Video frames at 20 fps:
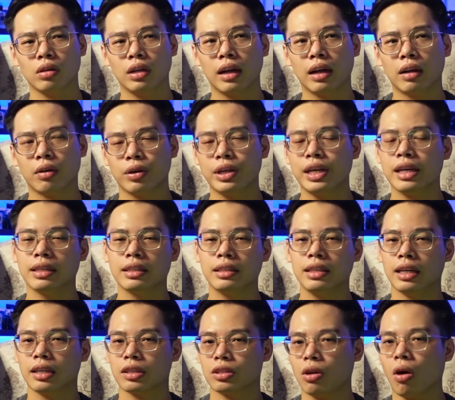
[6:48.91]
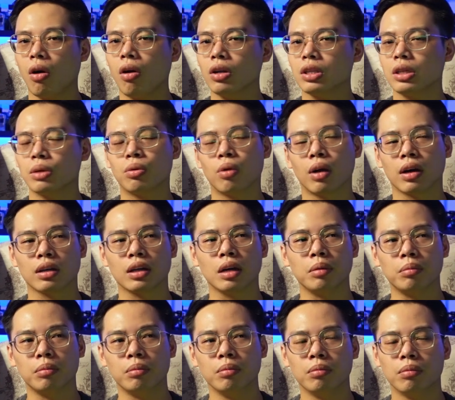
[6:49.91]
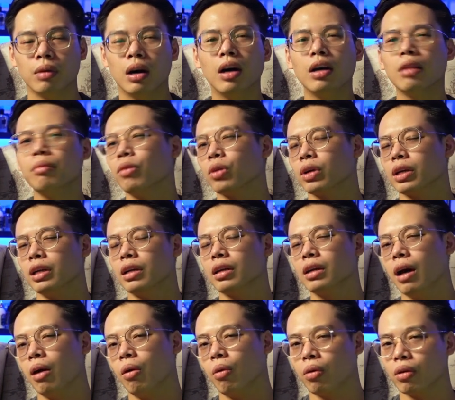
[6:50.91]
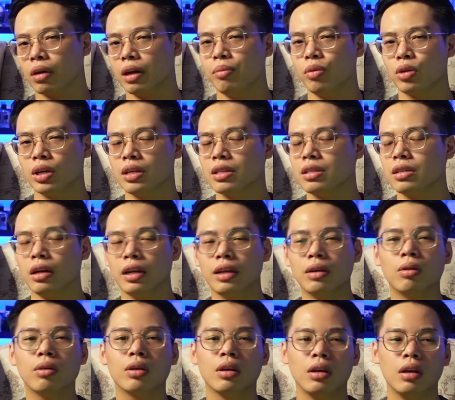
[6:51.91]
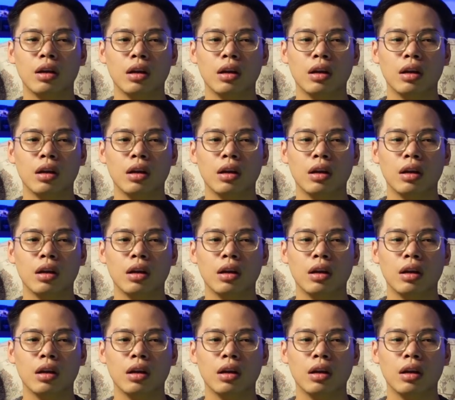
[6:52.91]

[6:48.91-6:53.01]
nghĩa là nó hiện diện rõ trong khoảng tầm hơn một tiếng đầu đến một tiếng rưỡi thôi.